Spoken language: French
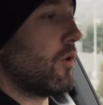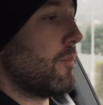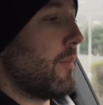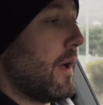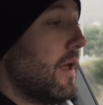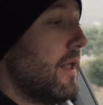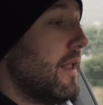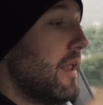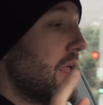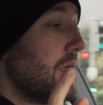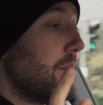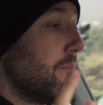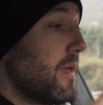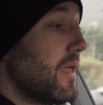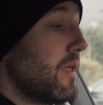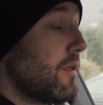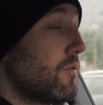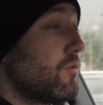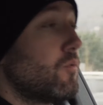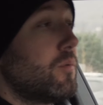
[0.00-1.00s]
urbain.
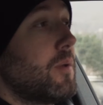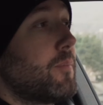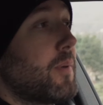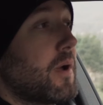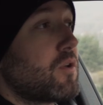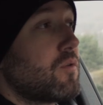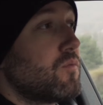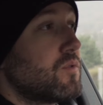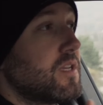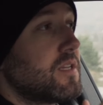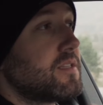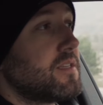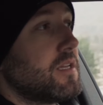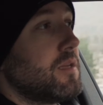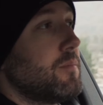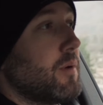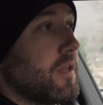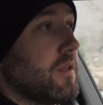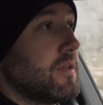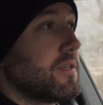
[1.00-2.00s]
Mais n'oubliez pas que vous êtes un
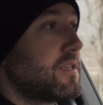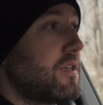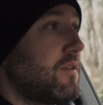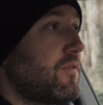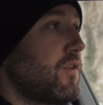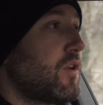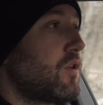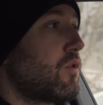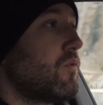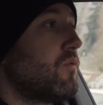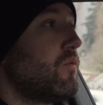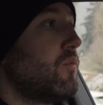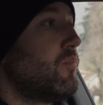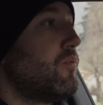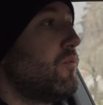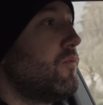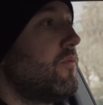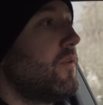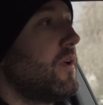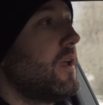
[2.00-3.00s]
hybride, ce qui fait que vous
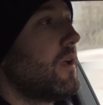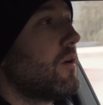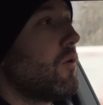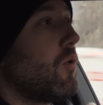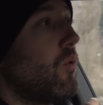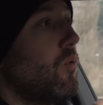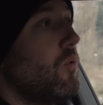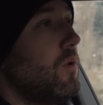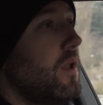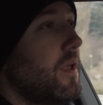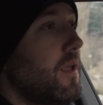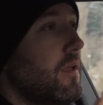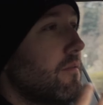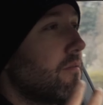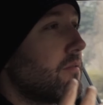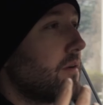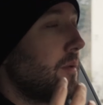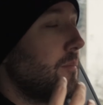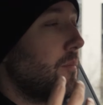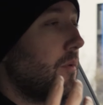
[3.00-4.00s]
pouvez rouler
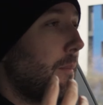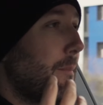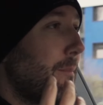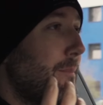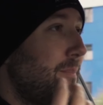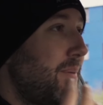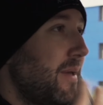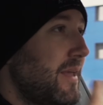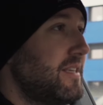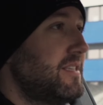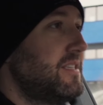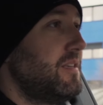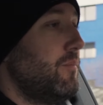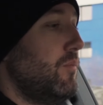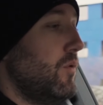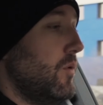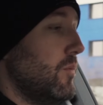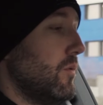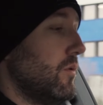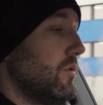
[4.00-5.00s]
vraiment
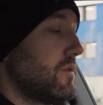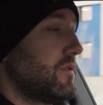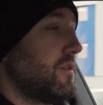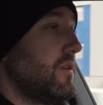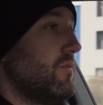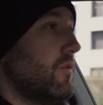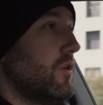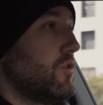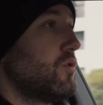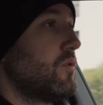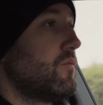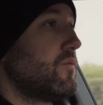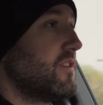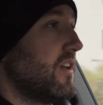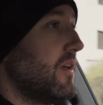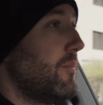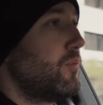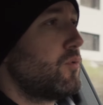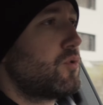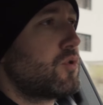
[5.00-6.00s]
paisiblement dans cette voiture. Vous
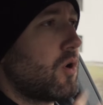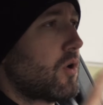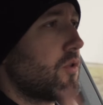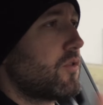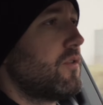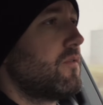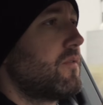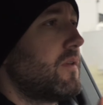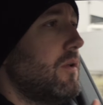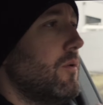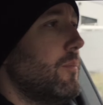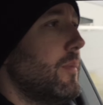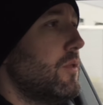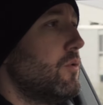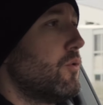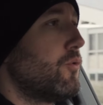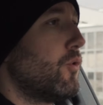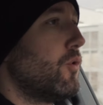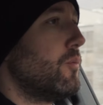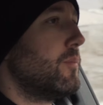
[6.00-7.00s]
avez plus de 39 km
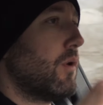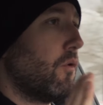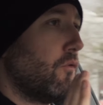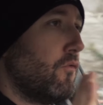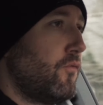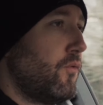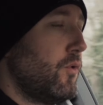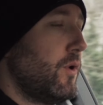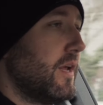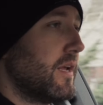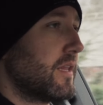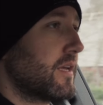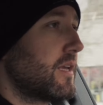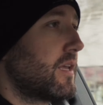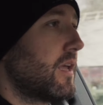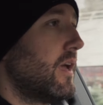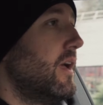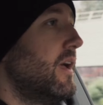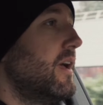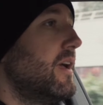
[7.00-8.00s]
d'autonomie en full
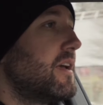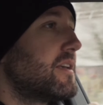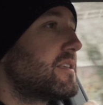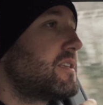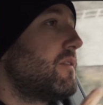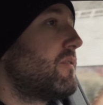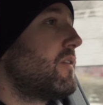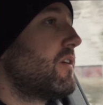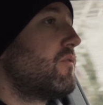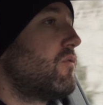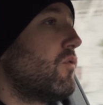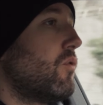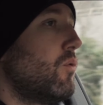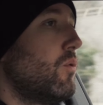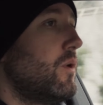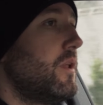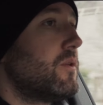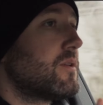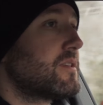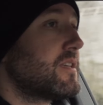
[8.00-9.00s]
électrique, ce qui fait que vous
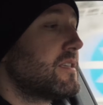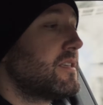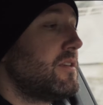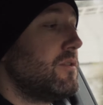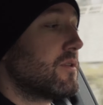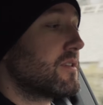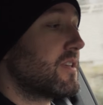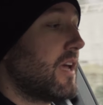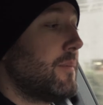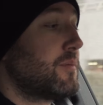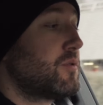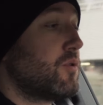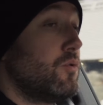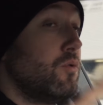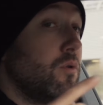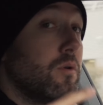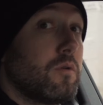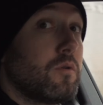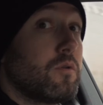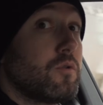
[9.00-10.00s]
roulez dans un silence
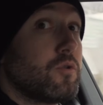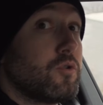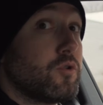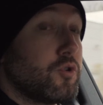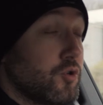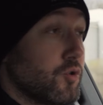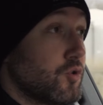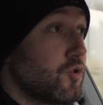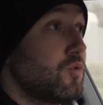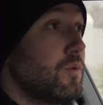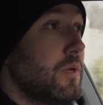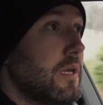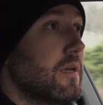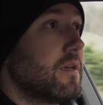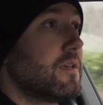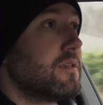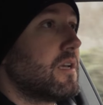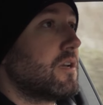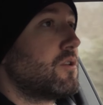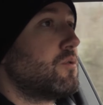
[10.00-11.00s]
absolu. Je suis
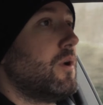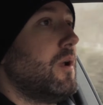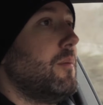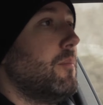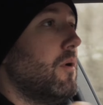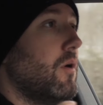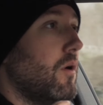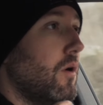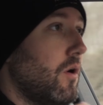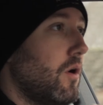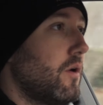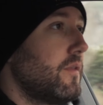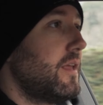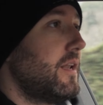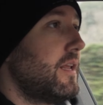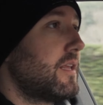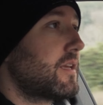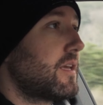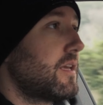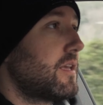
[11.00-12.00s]
actuellement en
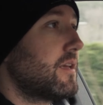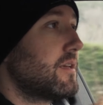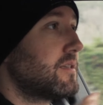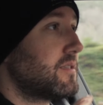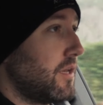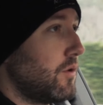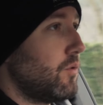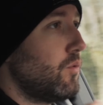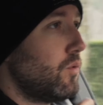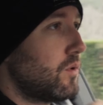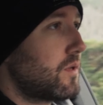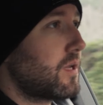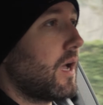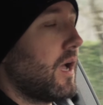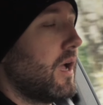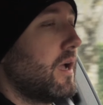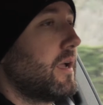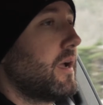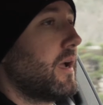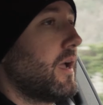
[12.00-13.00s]
électrique, c'est
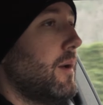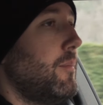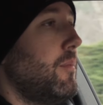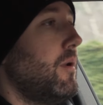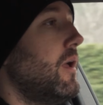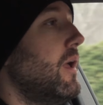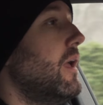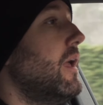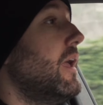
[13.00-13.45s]
ultra agréable